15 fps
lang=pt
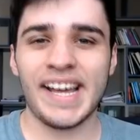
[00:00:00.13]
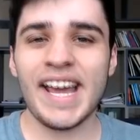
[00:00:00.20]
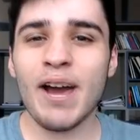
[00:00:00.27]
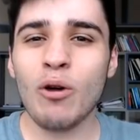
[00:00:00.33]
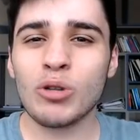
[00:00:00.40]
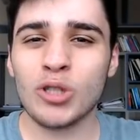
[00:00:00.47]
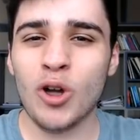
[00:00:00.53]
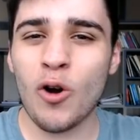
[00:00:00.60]

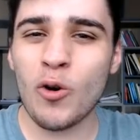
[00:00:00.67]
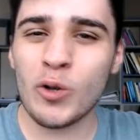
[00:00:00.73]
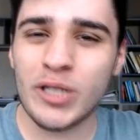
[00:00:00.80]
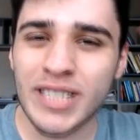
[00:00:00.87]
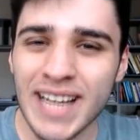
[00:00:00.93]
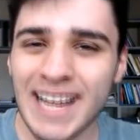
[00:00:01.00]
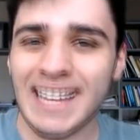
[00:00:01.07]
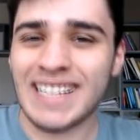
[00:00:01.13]
Eu sou o
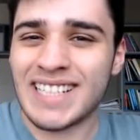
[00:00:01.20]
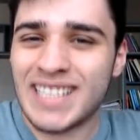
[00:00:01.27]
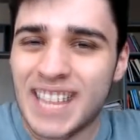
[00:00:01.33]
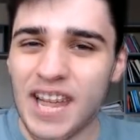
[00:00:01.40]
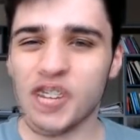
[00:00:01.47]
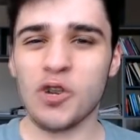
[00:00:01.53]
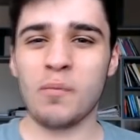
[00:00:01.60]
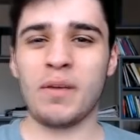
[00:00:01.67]
San,
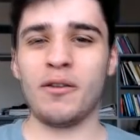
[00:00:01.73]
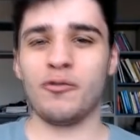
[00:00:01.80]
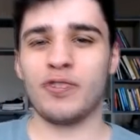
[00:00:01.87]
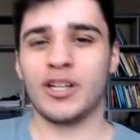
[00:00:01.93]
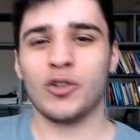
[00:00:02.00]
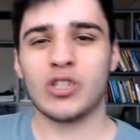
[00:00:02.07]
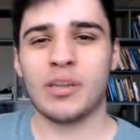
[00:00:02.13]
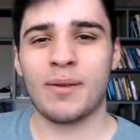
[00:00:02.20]
sejam
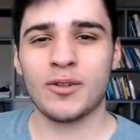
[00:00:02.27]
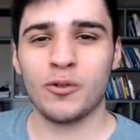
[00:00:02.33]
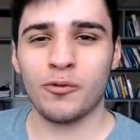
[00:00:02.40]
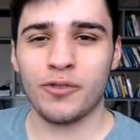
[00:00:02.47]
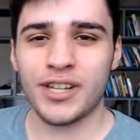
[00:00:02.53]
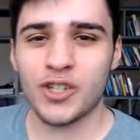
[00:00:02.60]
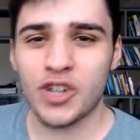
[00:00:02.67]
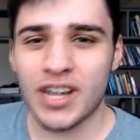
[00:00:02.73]
bem-vindos a mais um
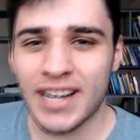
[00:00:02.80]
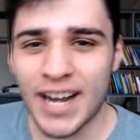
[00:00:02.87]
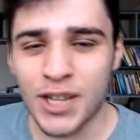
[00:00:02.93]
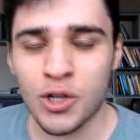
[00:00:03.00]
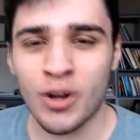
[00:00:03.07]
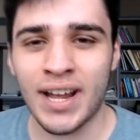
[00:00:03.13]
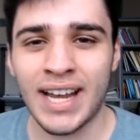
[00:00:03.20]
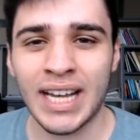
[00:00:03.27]
vídeo de
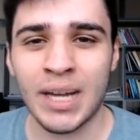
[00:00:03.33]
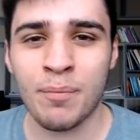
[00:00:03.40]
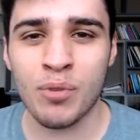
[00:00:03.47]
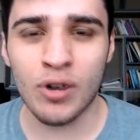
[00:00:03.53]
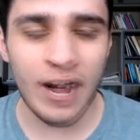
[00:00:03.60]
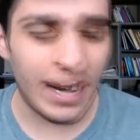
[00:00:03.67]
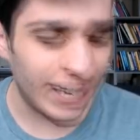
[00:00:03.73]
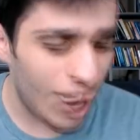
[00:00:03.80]
Clash Royale aqui
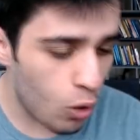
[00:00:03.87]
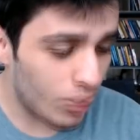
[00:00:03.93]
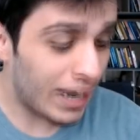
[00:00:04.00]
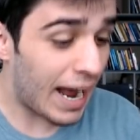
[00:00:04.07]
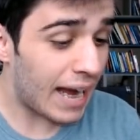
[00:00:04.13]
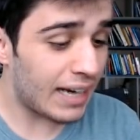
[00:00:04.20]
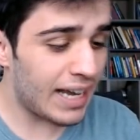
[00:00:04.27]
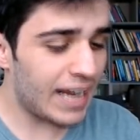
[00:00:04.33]
pro canal.
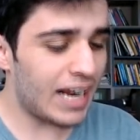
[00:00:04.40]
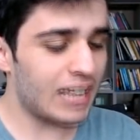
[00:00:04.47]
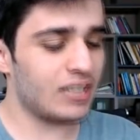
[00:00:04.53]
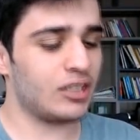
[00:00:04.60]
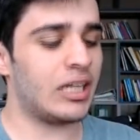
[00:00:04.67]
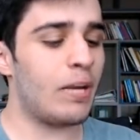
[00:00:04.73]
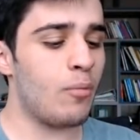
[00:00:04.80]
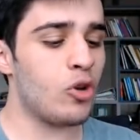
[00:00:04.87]
Galera,
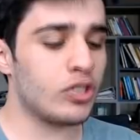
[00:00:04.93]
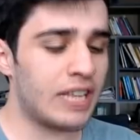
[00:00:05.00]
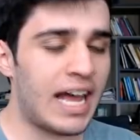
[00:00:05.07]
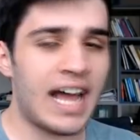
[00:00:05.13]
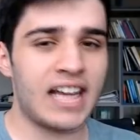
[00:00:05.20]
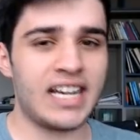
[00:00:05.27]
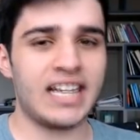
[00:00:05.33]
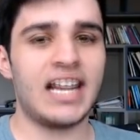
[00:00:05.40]
estamos na
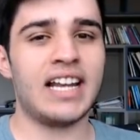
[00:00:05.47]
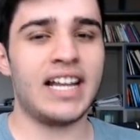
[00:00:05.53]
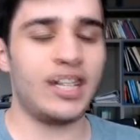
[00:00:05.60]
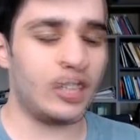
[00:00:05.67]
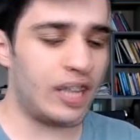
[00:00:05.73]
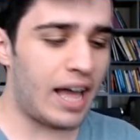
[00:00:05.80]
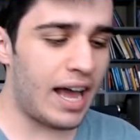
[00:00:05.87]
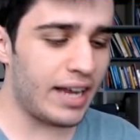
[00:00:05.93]
Arena
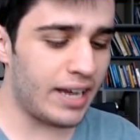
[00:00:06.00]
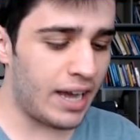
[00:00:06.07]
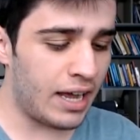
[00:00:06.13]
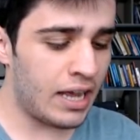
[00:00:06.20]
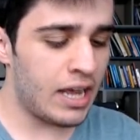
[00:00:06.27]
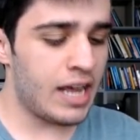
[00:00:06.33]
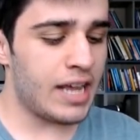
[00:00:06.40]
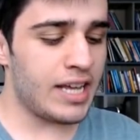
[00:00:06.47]

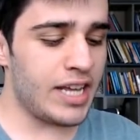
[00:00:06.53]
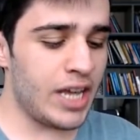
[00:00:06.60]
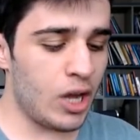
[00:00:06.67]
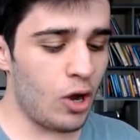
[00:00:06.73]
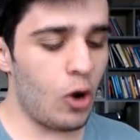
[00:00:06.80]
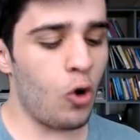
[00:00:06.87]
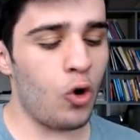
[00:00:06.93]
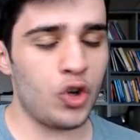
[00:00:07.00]
Lendária
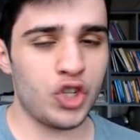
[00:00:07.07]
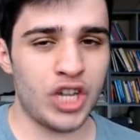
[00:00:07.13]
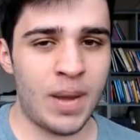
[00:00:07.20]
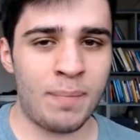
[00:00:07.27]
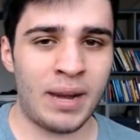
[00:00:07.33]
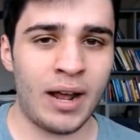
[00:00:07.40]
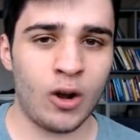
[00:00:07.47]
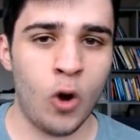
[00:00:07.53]
e hoje é
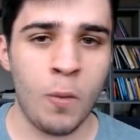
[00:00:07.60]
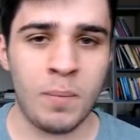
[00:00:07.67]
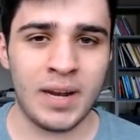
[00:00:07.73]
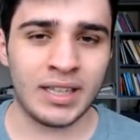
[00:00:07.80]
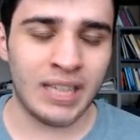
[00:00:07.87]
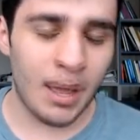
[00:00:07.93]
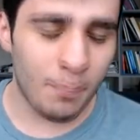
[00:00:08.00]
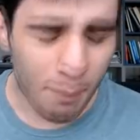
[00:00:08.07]
pra
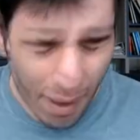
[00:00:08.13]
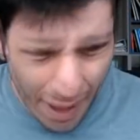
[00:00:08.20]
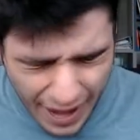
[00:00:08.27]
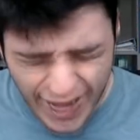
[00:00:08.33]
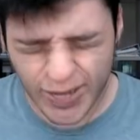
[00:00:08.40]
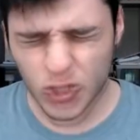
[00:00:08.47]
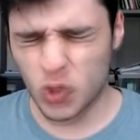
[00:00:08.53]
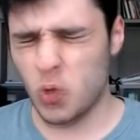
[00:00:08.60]
completar
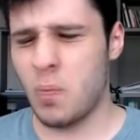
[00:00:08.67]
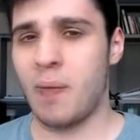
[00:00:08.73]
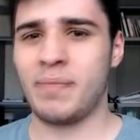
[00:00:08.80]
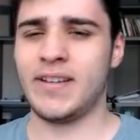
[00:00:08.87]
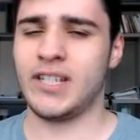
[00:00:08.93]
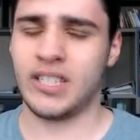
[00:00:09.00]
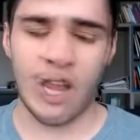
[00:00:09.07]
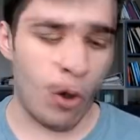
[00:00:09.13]
mais uma
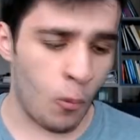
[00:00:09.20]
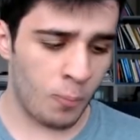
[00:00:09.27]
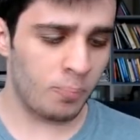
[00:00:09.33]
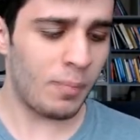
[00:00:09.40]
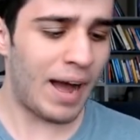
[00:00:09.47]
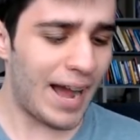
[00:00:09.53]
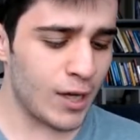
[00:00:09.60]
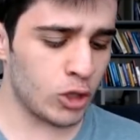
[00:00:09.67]
missão,
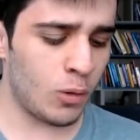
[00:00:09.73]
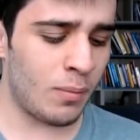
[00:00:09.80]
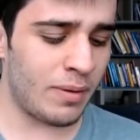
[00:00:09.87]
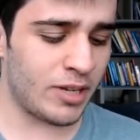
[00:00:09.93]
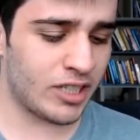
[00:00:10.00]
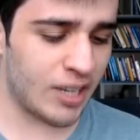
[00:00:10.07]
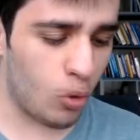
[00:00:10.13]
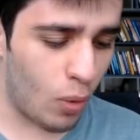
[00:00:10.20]
mais uma
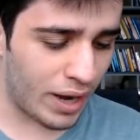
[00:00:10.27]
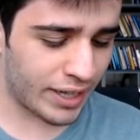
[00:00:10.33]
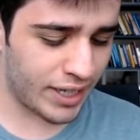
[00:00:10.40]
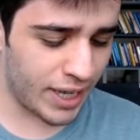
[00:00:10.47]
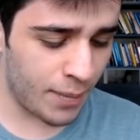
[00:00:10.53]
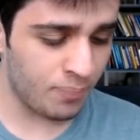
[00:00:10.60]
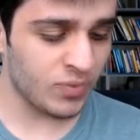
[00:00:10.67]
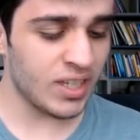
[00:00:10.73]
missão
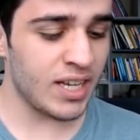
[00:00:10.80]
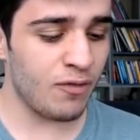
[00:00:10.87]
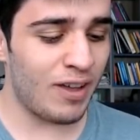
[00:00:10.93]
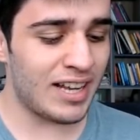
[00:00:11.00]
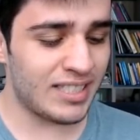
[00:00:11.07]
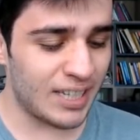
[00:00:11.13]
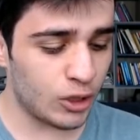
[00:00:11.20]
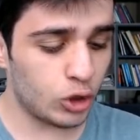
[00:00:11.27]
aqui e
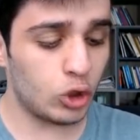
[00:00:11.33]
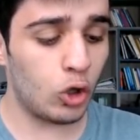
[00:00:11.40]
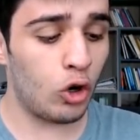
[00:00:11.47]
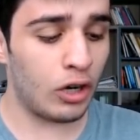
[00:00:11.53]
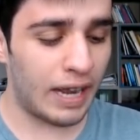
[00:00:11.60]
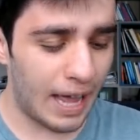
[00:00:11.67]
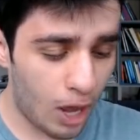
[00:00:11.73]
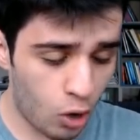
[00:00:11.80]
vai ser
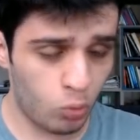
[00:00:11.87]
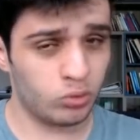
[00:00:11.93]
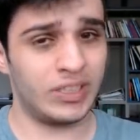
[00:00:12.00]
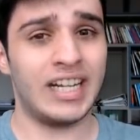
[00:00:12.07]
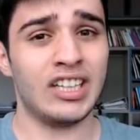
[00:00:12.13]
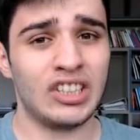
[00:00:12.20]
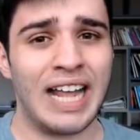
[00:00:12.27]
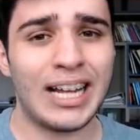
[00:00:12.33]
trollar, ou
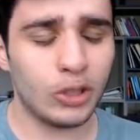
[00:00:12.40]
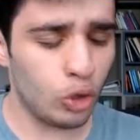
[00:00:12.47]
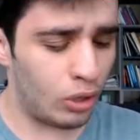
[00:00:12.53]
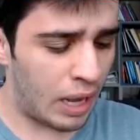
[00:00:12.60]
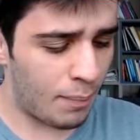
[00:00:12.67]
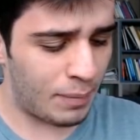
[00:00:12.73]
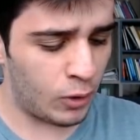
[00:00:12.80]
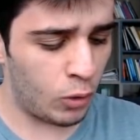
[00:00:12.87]
tentar
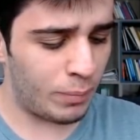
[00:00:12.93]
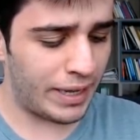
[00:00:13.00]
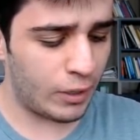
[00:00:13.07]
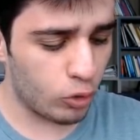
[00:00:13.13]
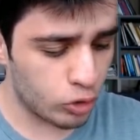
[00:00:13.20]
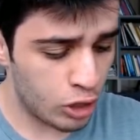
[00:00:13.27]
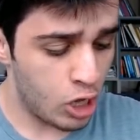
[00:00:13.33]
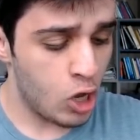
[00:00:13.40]
trollar pelo
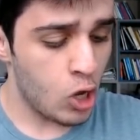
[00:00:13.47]
menos,